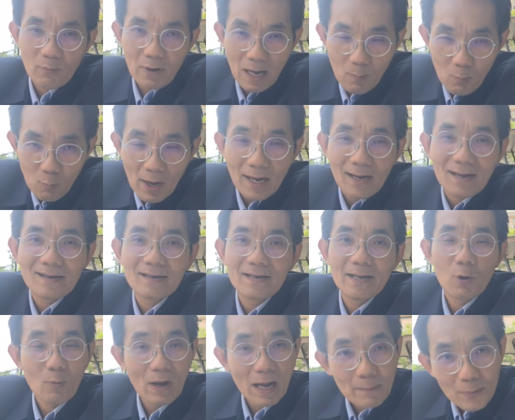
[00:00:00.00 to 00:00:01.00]
ความหวัง
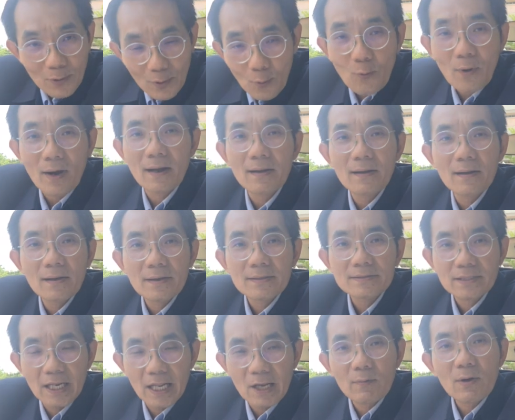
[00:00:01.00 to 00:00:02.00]
และความกลัว
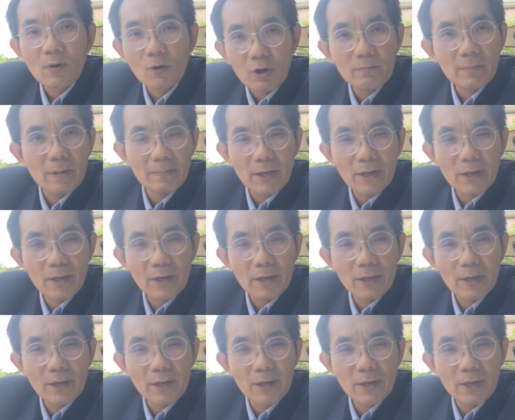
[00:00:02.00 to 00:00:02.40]
แสดงว่าคน